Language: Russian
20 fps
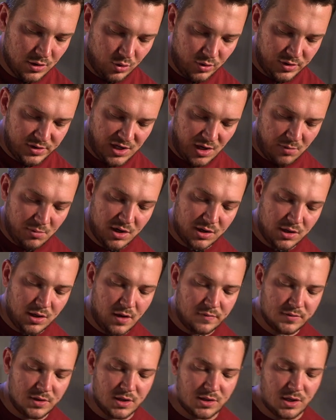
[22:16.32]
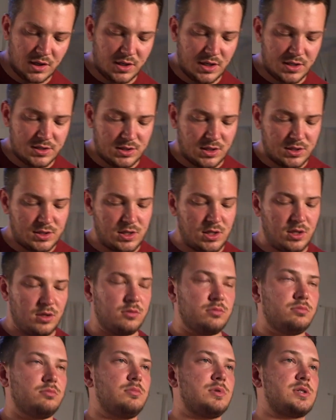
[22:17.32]
Ну и самое главное, как я и сказал,
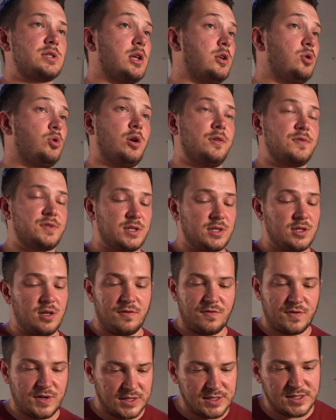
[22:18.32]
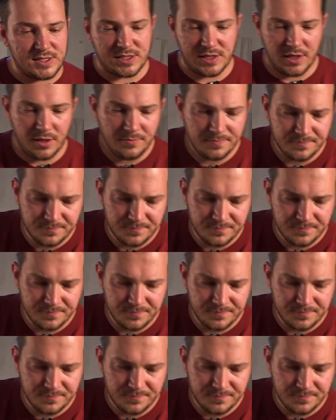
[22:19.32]
солю я всегда в конце.